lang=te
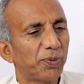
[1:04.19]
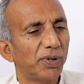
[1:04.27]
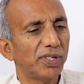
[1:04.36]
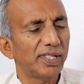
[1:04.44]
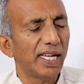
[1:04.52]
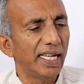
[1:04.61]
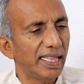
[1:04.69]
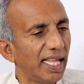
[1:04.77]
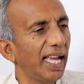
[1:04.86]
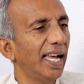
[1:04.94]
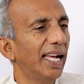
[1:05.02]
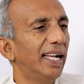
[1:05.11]
ఎక్స్పోజ్
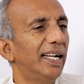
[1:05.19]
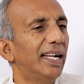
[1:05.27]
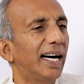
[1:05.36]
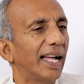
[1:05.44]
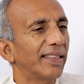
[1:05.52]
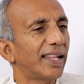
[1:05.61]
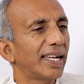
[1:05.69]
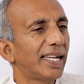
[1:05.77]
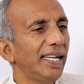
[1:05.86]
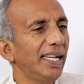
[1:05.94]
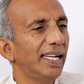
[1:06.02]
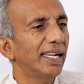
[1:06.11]
అయితే
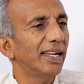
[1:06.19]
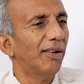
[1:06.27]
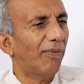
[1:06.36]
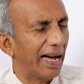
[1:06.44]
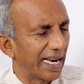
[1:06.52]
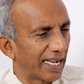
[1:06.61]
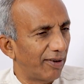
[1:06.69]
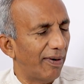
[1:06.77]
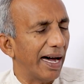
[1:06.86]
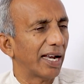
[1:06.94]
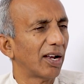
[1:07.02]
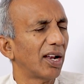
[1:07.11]
అందరికీ వాన
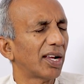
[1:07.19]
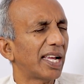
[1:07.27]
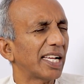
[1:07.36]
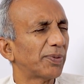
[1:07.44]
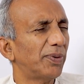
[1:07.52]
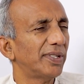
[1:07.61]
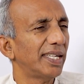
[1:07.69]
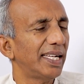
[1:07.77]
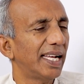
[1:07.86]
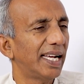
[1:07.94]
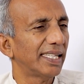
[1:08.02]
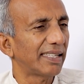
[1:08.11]
వానలకు ఎక్స్పోజ్
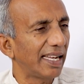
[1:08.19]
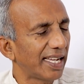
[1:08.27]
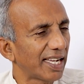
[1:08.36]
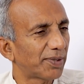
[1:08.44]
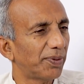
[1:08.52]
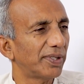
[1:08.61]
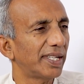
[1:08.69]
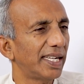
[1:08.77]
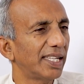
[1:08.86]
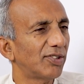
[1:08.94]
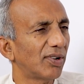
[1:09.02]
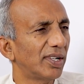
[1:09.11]
అయినా చలికి ఎక్స్పోజ్
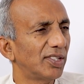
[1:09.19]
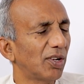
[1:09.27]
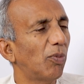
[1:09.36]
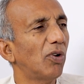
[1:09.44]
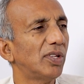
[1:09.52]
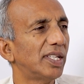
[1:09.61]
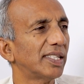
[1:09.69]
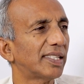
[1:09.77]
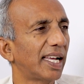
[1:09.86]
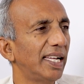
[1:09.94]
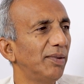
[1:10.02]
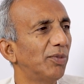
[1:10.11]
అయినా జబ్బులు
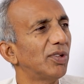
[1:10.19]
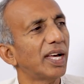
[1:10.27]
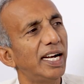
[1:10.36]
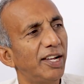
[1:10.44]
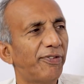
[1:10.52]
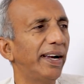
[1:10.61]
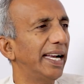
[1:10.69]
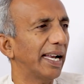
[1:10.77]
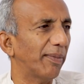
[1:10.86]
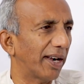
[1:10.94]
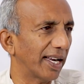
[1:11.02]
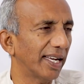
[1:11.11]
వచ్చేస్తాయని ముందుగానే డిఫైన్
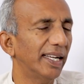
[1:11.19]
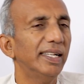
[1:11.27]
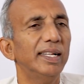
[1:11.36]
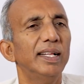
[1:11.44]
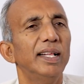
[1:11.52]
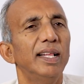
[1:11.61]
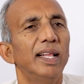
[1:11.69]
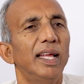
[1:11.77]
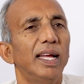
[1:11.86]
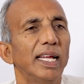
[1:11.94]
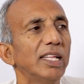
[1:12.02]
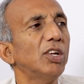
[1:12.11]
అనమాట
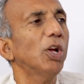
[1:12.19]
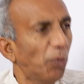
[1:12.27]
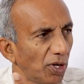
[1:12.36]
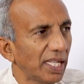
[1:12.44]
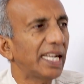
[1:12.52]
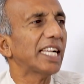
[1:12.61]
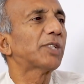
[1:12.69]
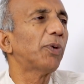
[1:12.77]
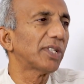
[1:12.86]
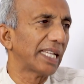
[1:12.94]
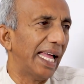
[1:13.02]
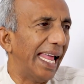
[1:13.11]
ఎందుకంటే ఎప్పుడు దాన్ని
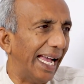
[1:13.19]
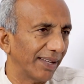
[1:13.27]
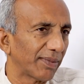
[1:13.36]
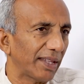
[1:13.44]
ఎక్స్పోజ్ కాలే